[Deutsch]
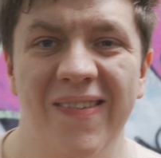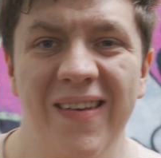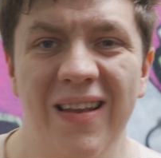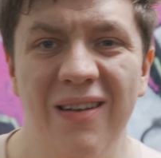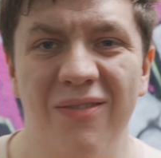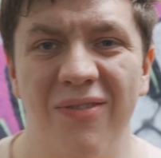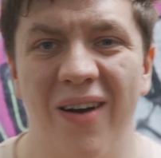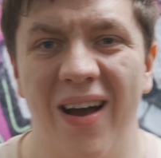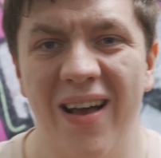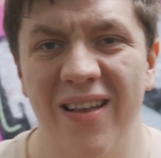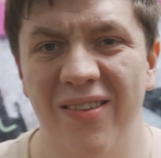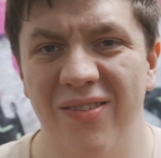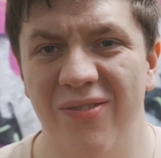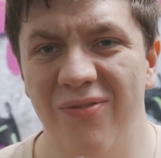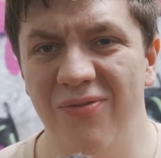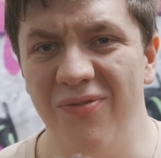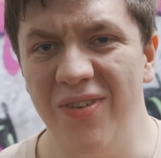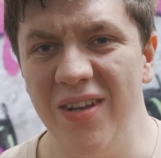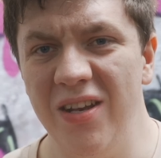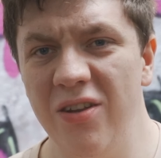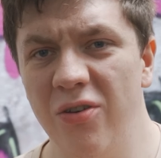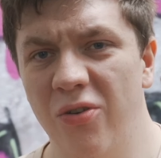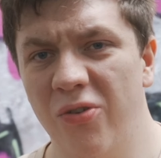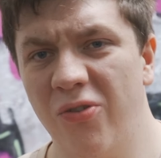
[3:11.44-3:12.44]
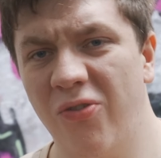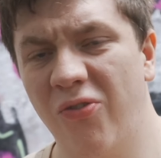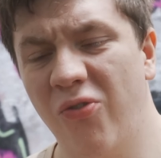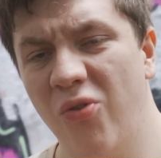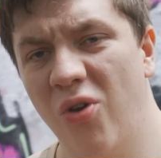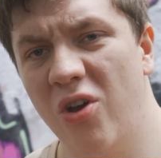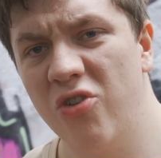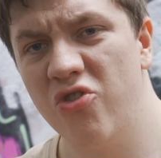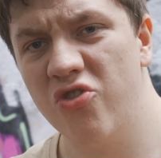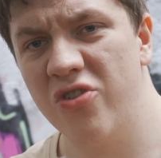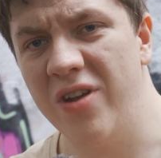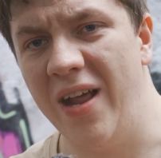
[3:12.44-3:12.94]
Ziel war es, Videos
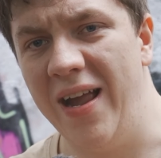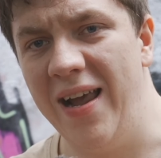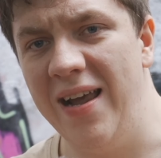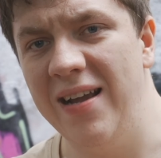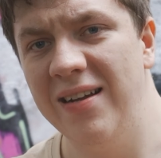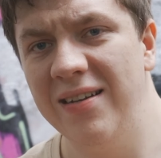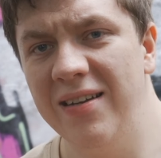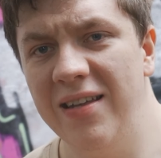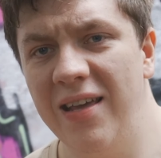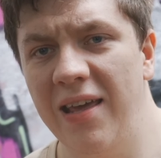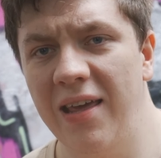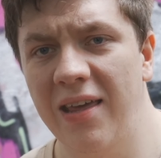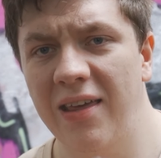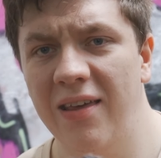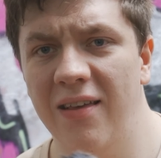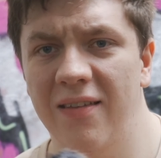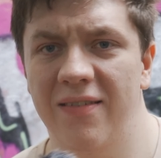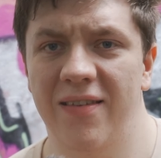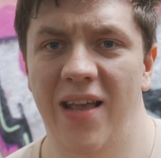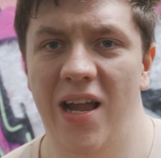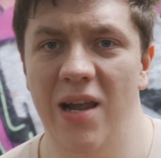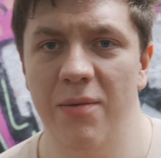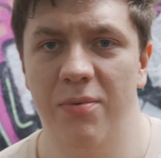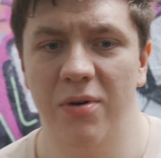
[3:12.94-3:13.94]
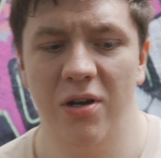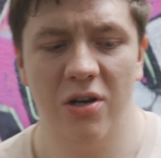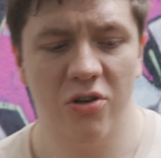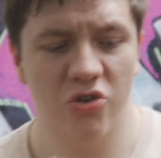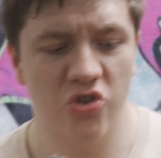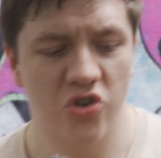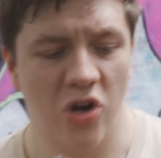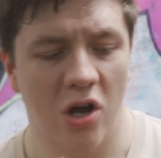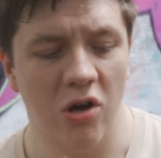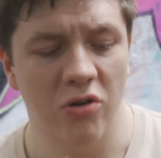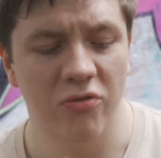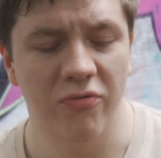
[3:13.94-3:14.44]
zu erstellen, die ich selber
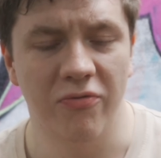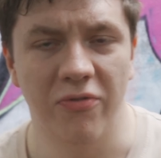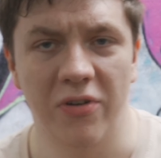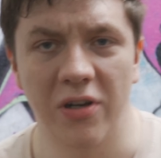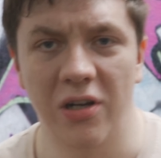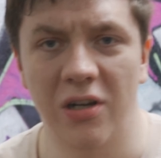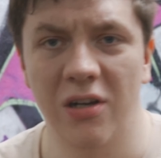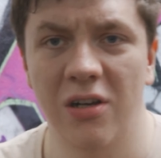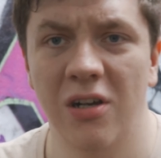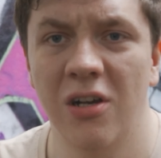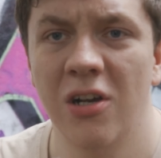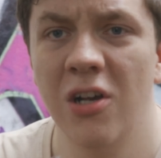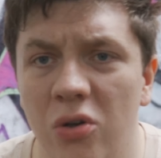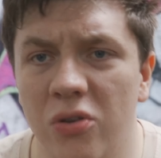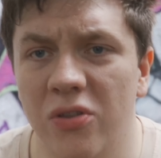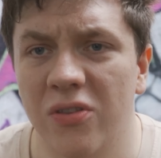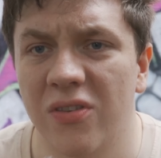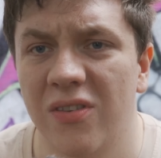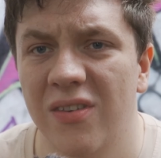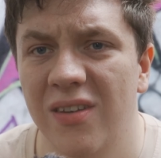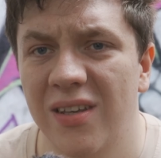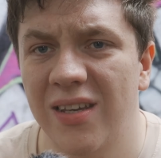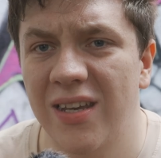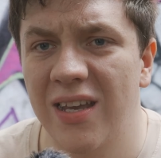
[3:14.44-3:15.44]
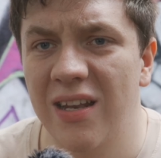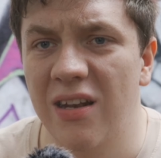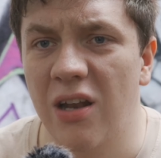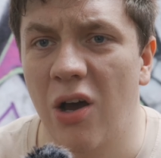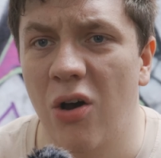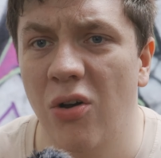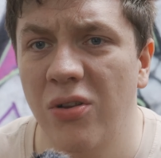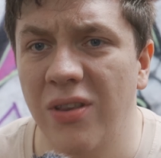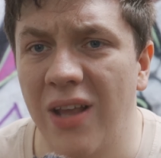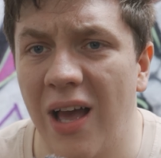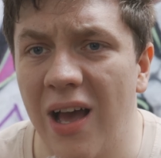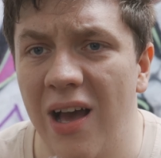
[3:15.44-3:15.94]
schauen will. Und
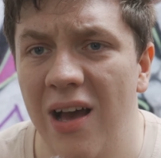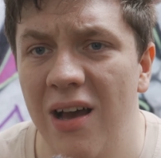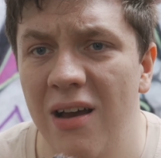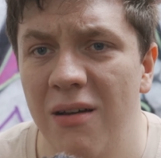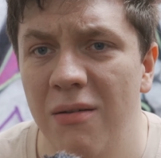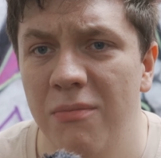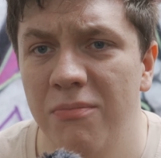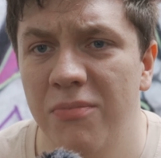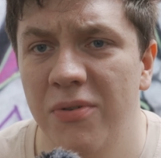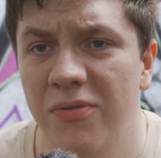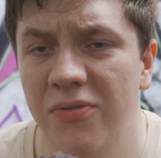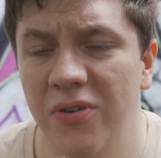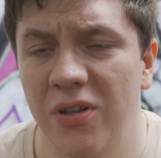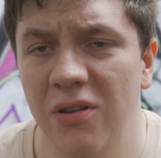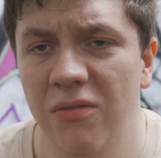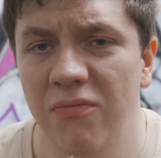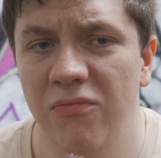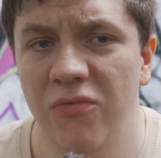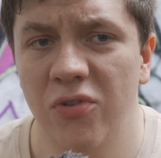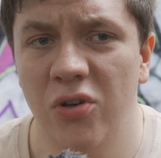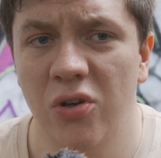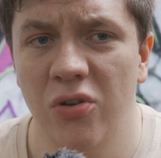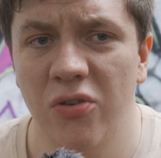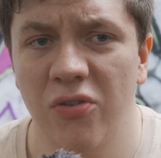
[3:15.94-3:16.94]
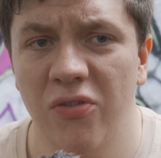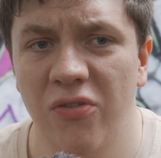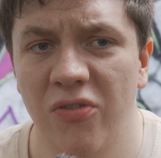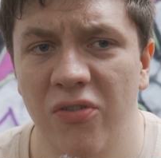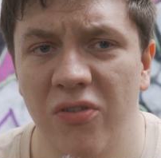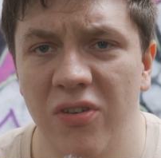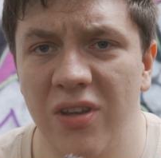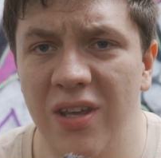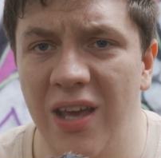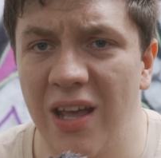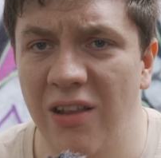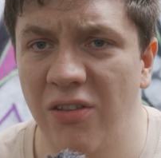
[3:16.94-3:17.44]
genau da befinden wir
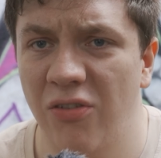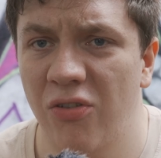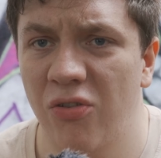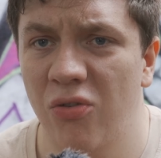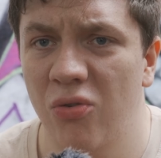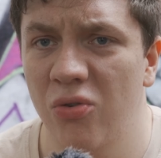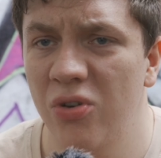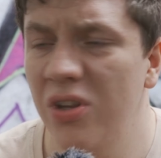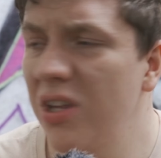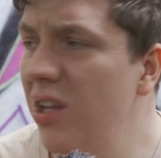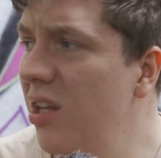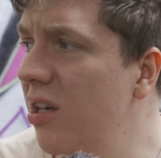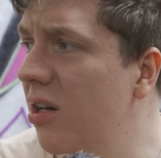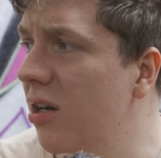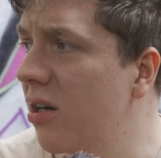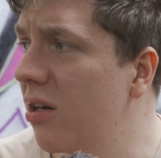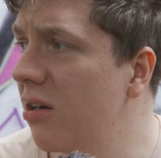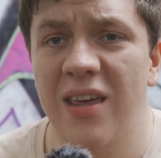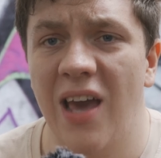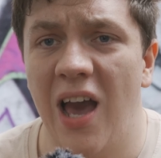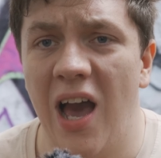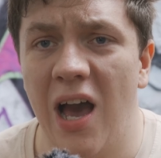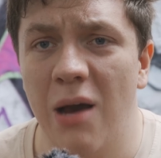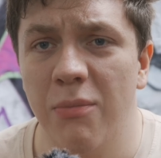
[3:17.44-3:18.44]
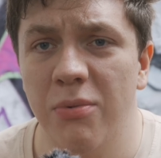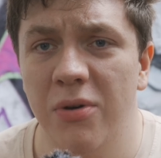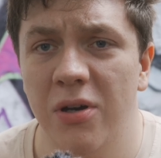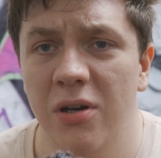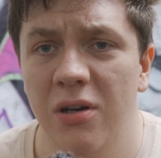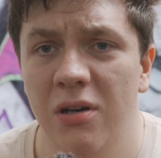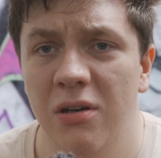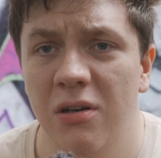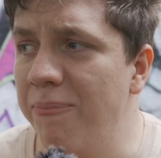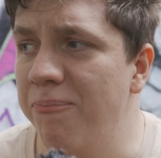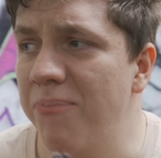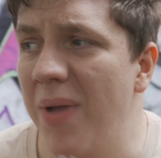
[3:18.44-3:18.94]
uns jetzt und hier. Ich
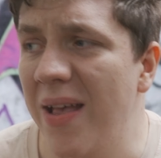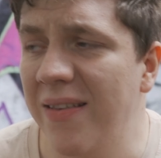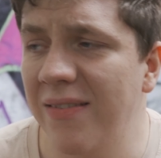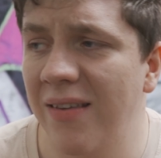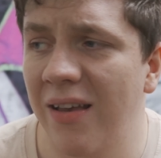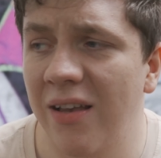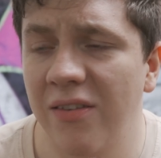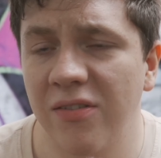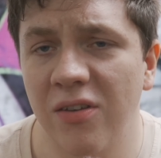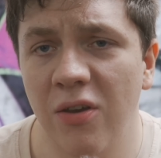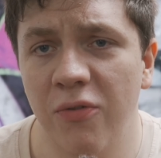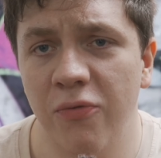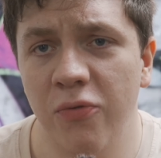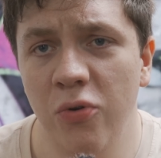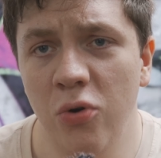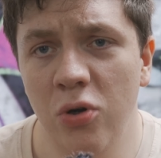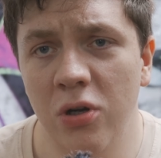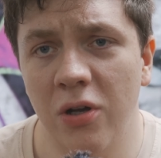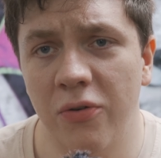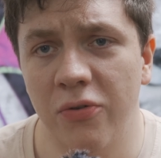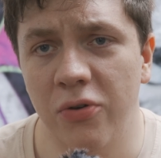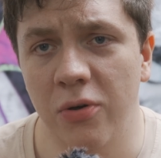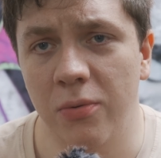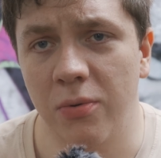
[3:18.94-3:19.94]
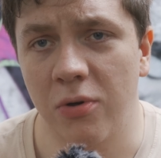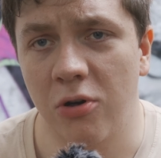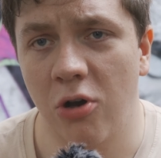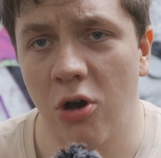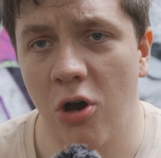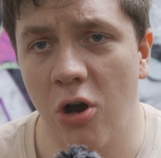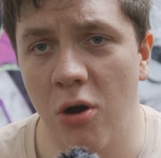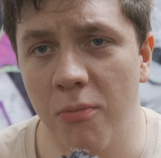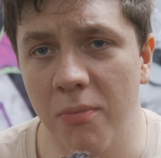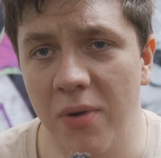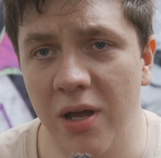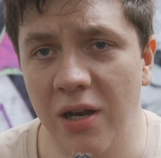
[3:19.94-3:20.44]
habe ein besseres Gefühl dafür
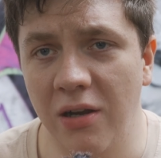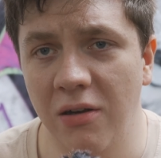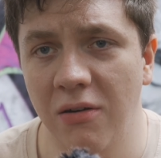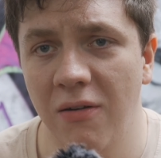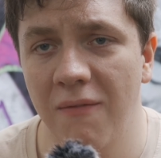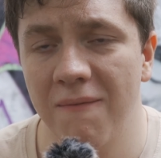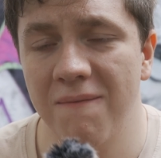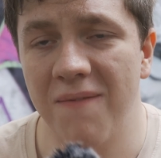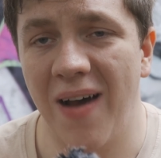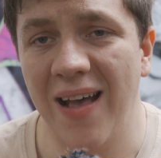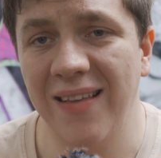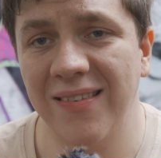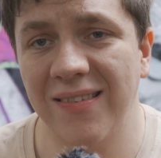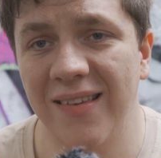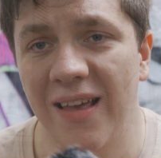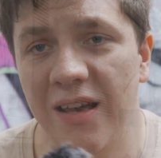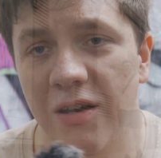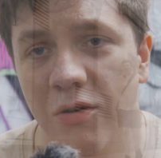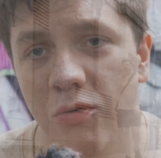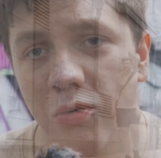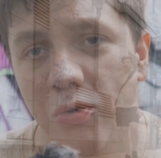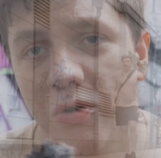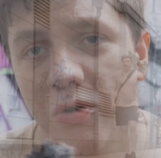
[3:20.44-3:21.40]
bekommen, was ein